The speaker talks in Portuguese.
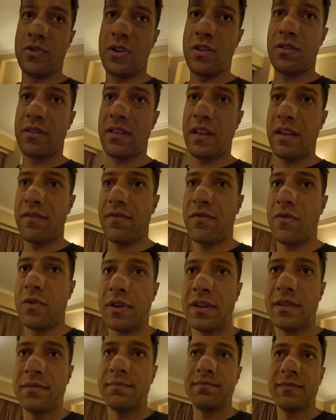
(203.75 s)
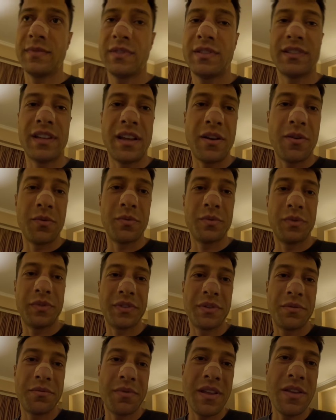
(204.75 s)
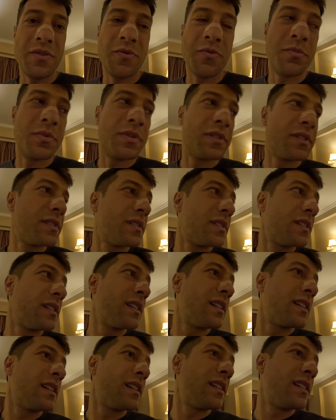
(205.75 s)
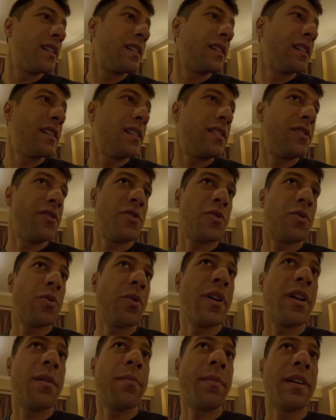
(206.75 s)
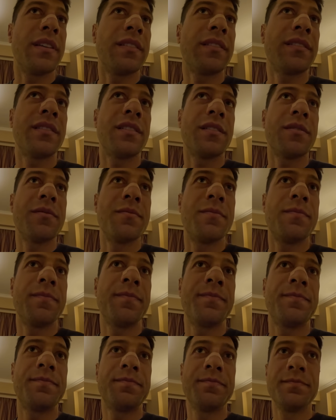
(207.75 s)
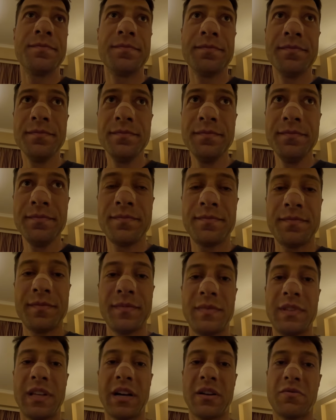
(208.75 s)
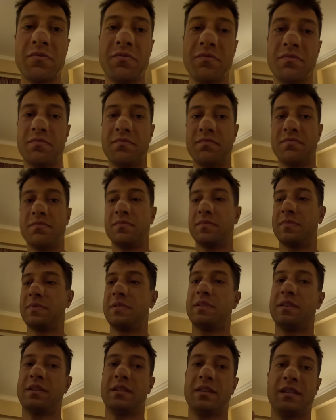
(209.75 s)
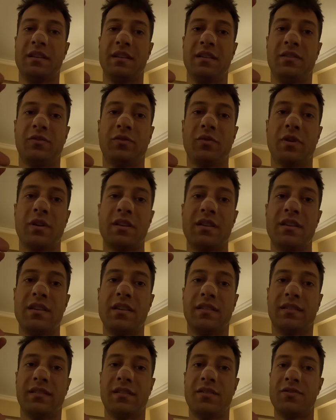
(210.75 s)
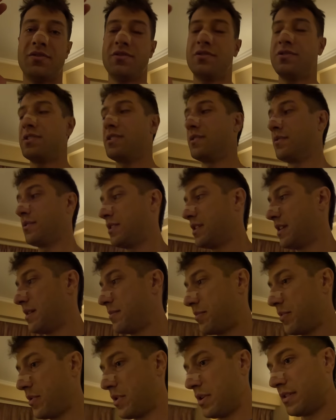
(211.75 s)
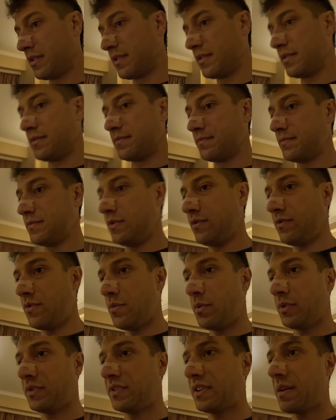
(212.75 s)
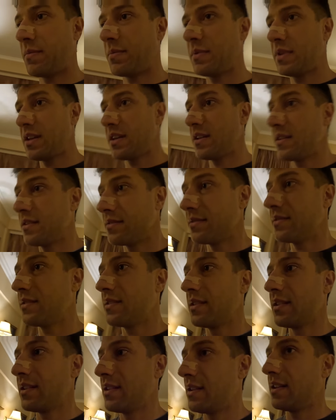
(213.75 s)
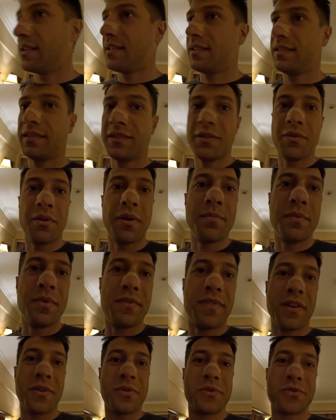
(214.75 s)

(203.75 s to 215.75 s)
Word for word: do jeito que tá aí fora, sem condição nenhuma de correr amanhã cedo tá com isso aqui assim de gelo aqui na porta. Não vou mostrar porque se eu abrir vai